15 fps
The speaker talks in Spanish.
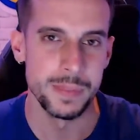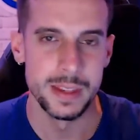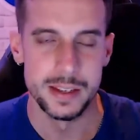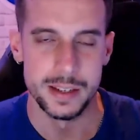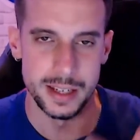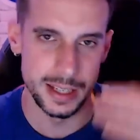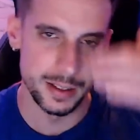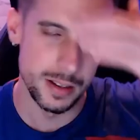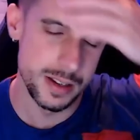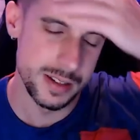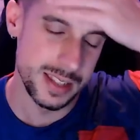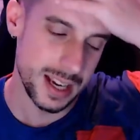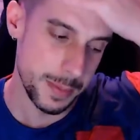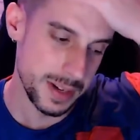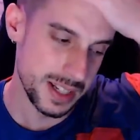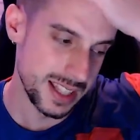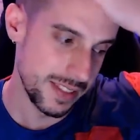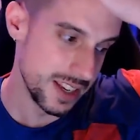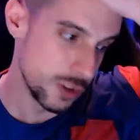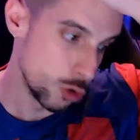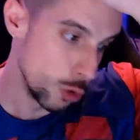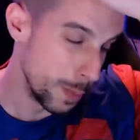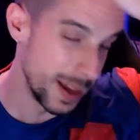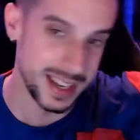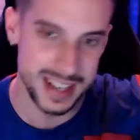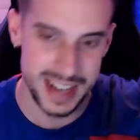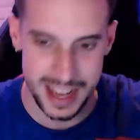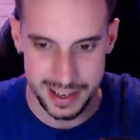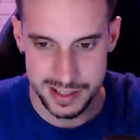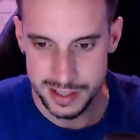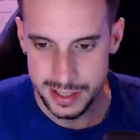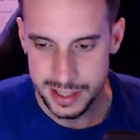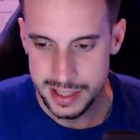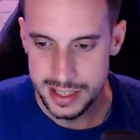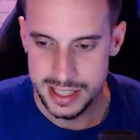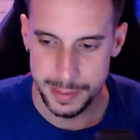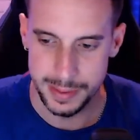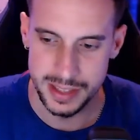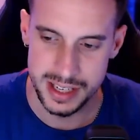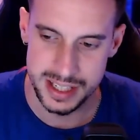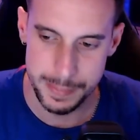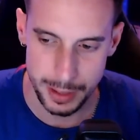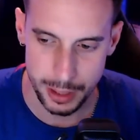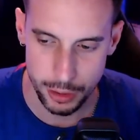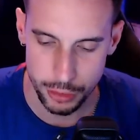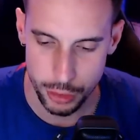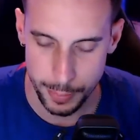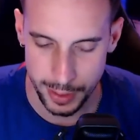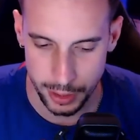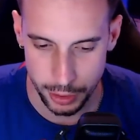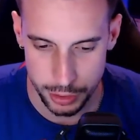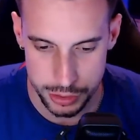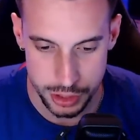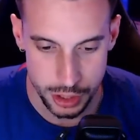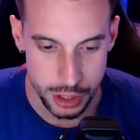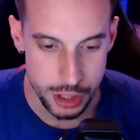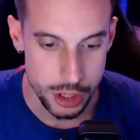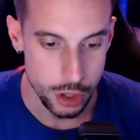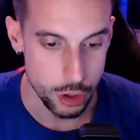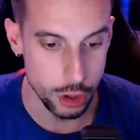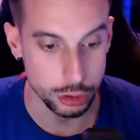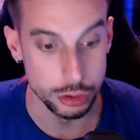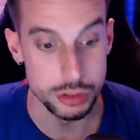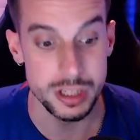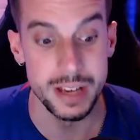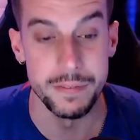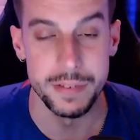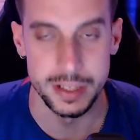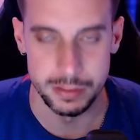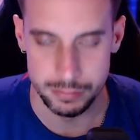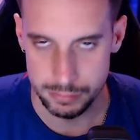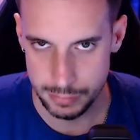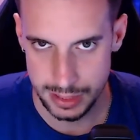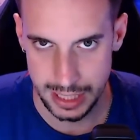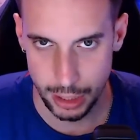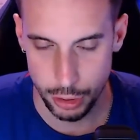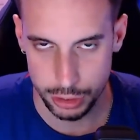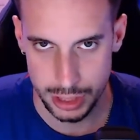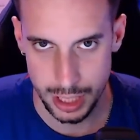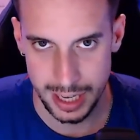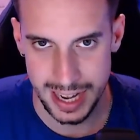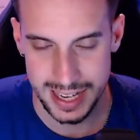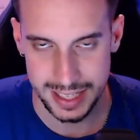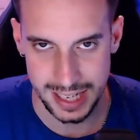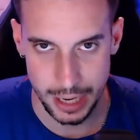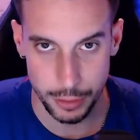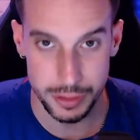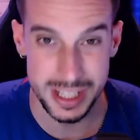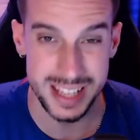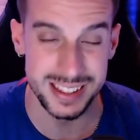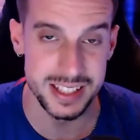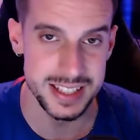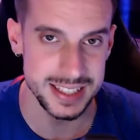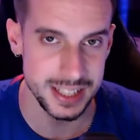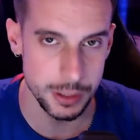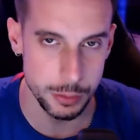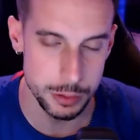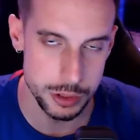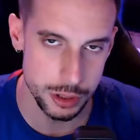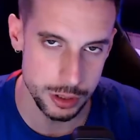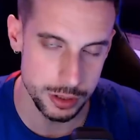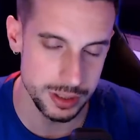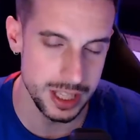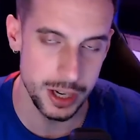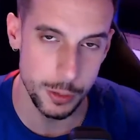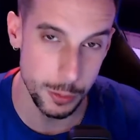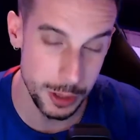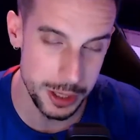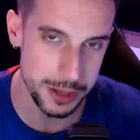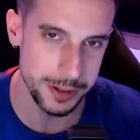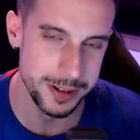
¿eh? estas camisetas de super cracks se venden siempre con números cortos. En fin, que lo tengáis claro. 17 de, julio,